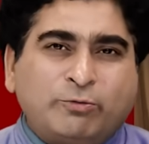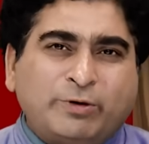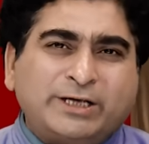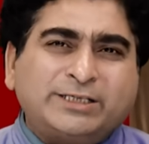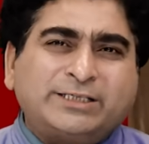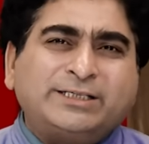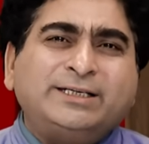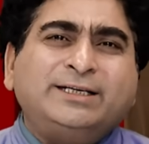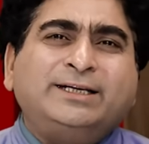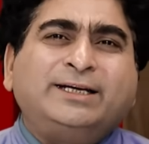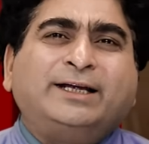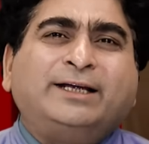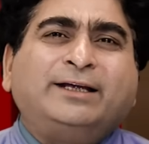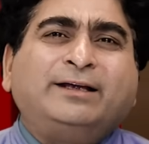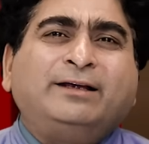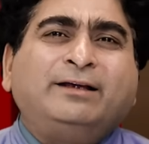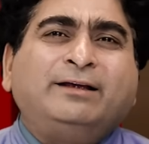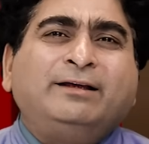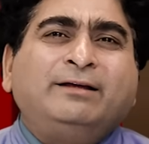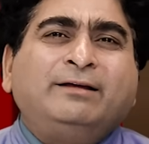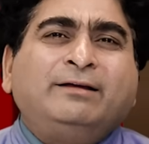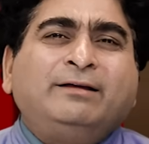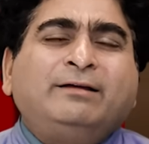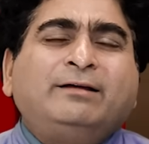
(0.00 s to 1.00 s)
ओवैसी ने
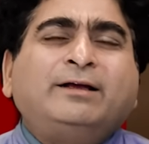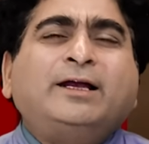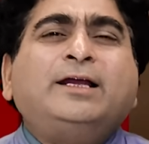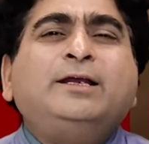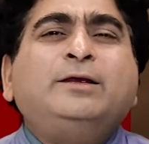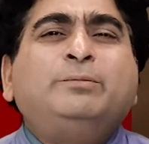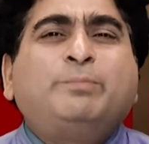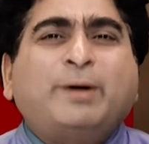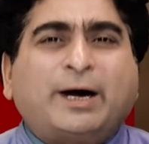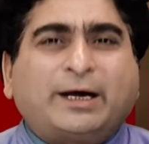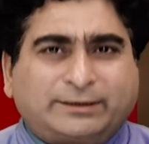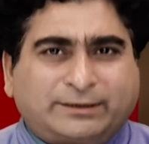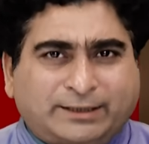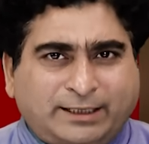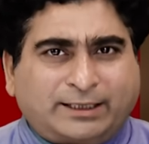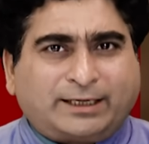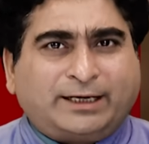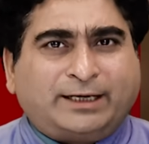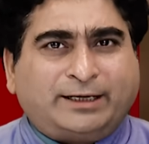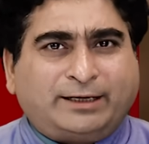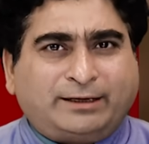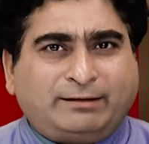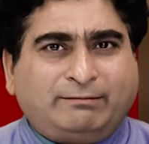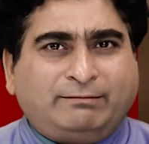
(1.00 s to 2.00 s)
कई बातें
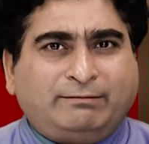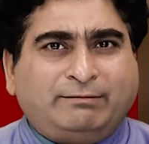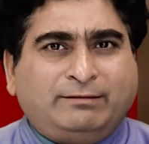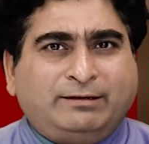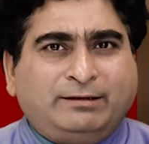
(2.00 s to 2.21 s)
कही